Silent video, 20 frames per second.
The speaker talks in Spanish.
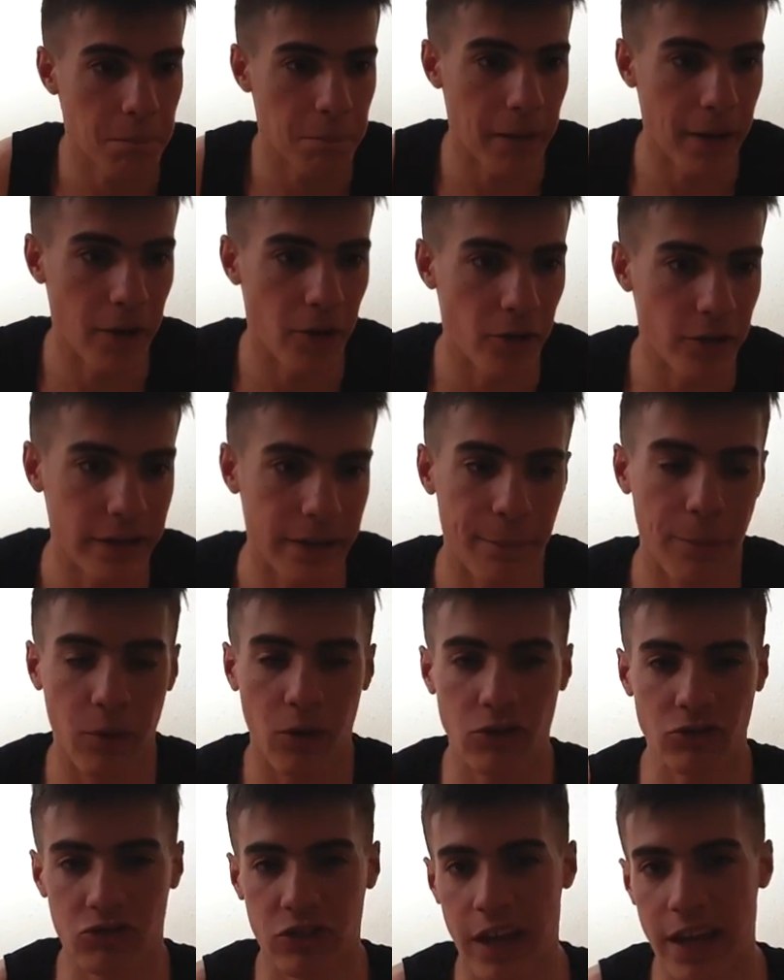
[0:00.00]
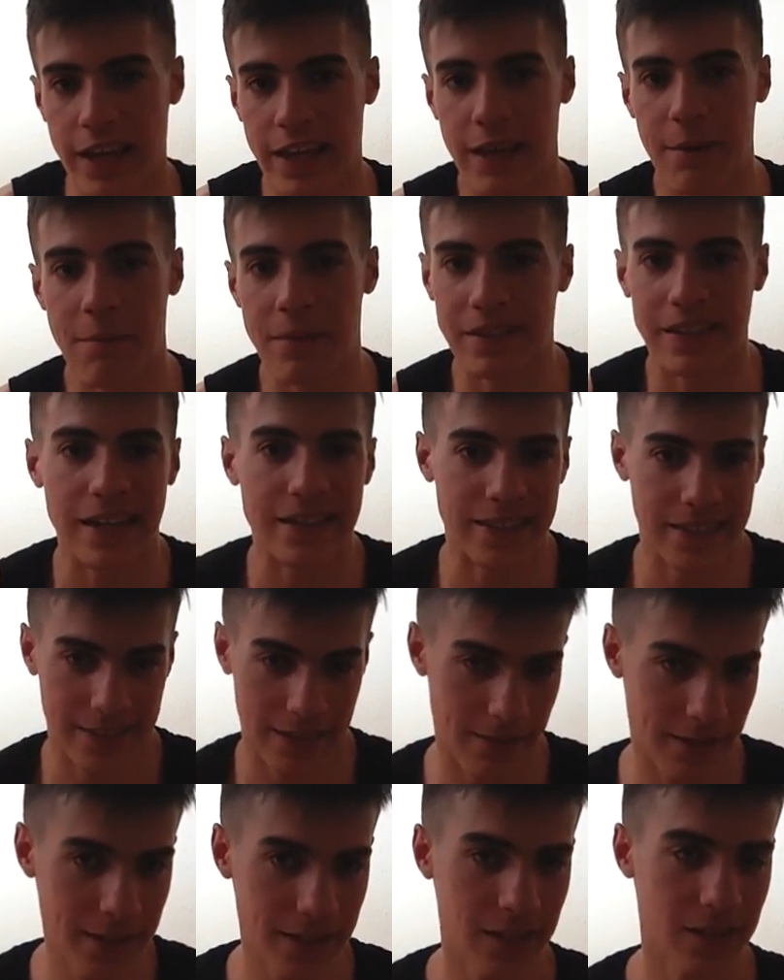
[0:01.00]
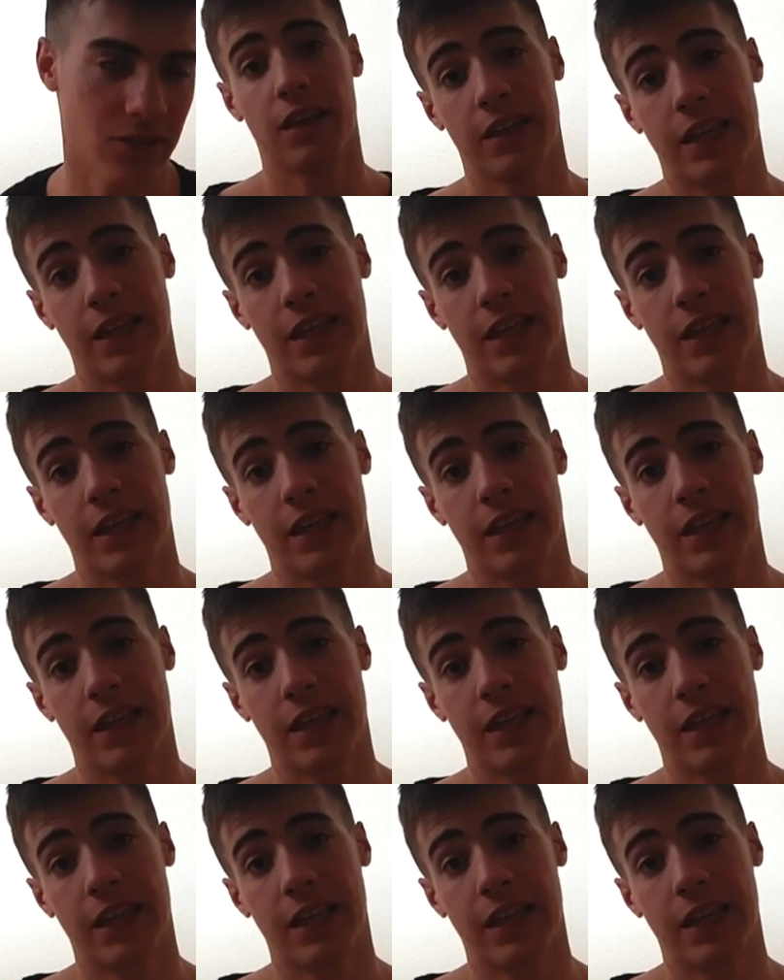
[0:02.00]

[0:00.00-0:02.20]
Pero tampoco estoy ahí en mi salsa, ¿sabéis?